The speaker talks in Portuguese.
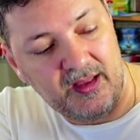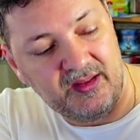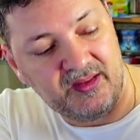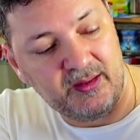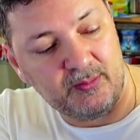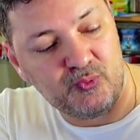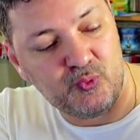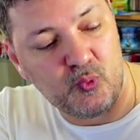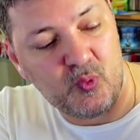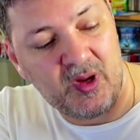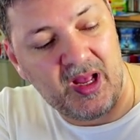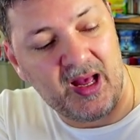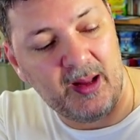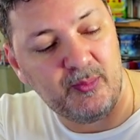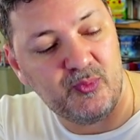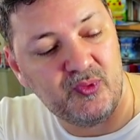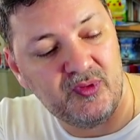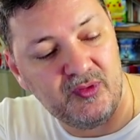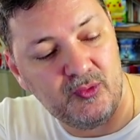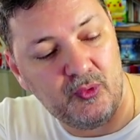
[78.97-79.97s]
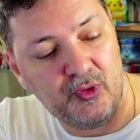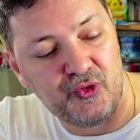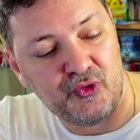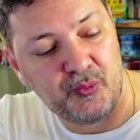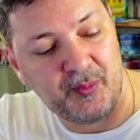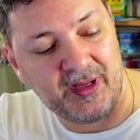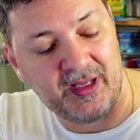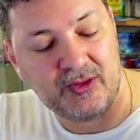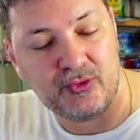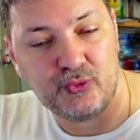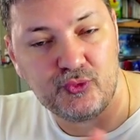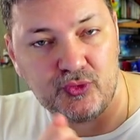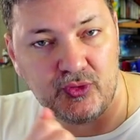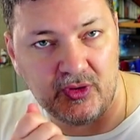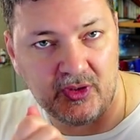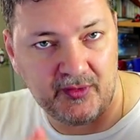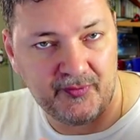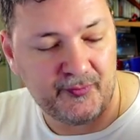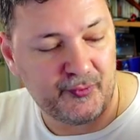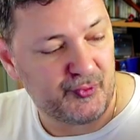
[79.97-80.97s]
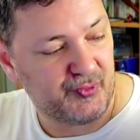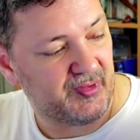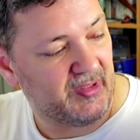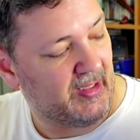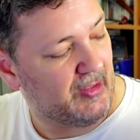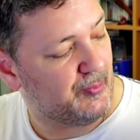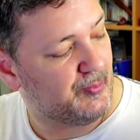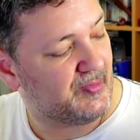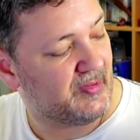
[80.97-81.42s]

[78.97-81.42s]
e temos um cabo de 2 metros reforçado.